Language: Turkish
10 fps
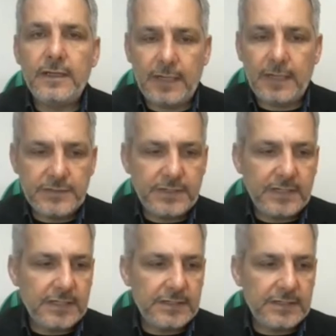karşı
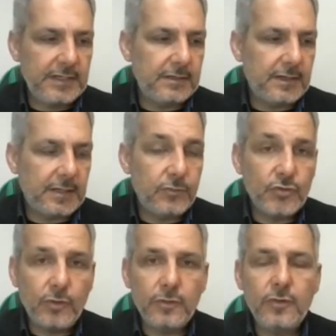karşıya
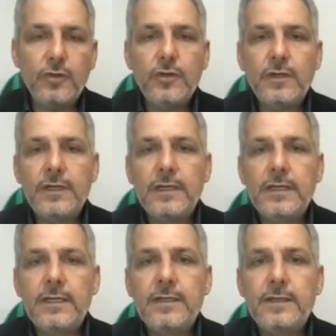kalmış olduk.
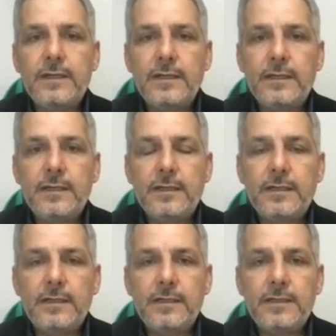E,
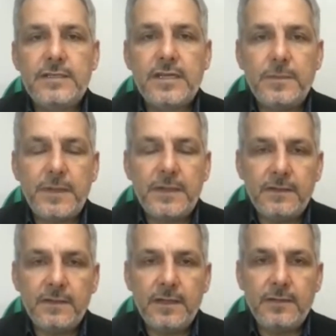ee,
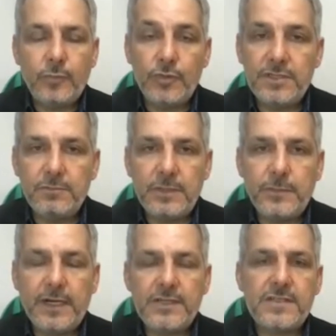CHP'nin de bu işin bir
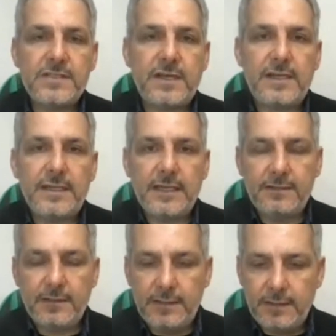parçası haline
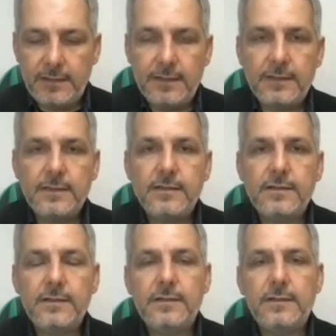getirildiğini
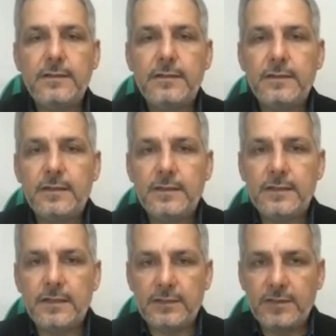e,
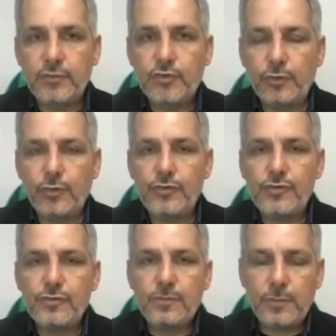anlamış
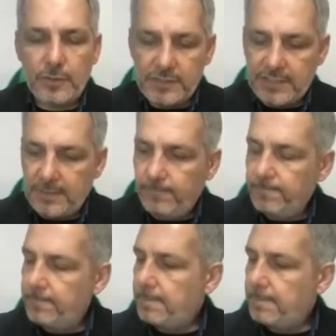oluyoruz. Böylece